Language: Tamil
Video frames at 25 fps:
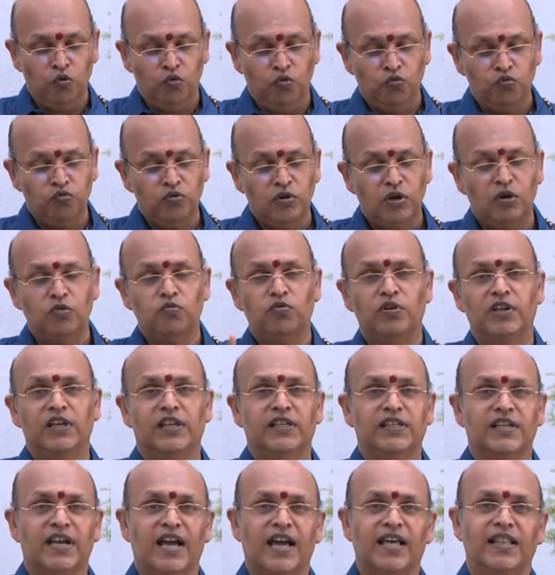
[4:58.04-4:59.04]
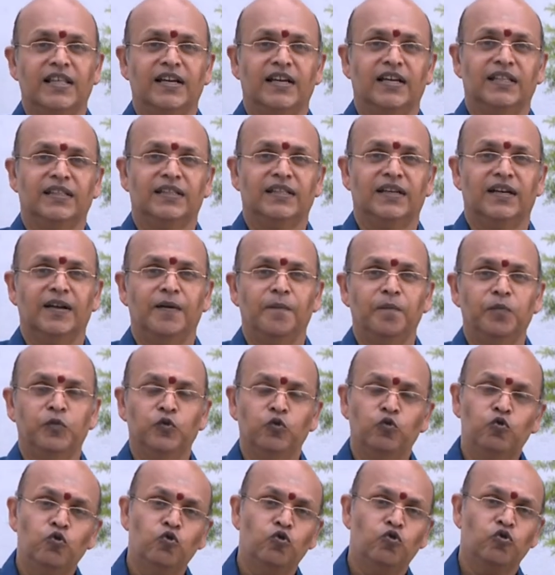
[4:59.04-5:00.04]
உங்களுடைய ஜாதகத்தில்
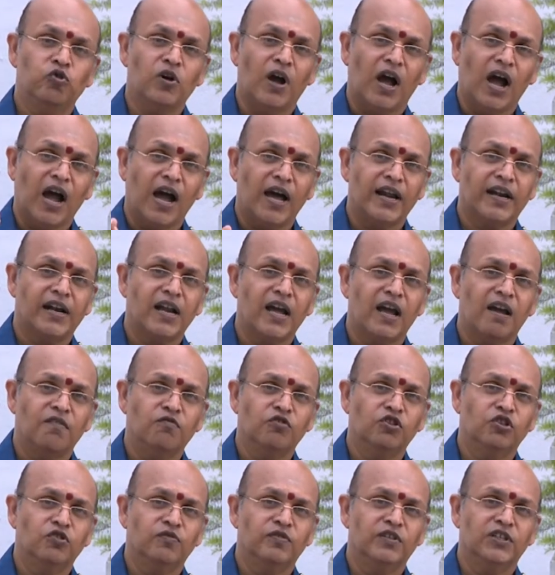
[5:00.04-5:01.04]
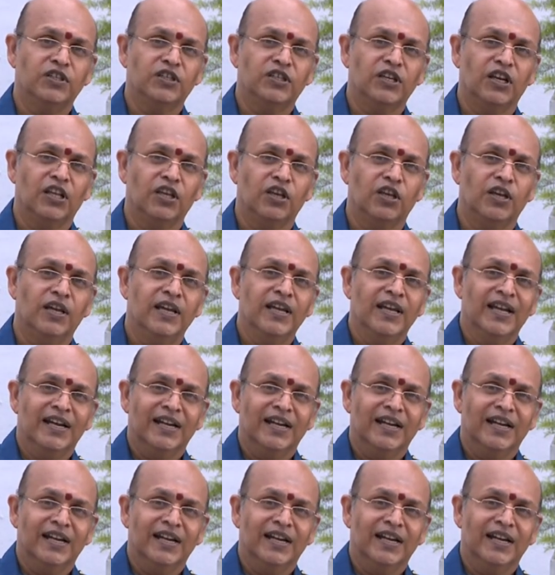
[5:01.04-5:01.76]
குரு ஆறாவது வீட்டிலையும்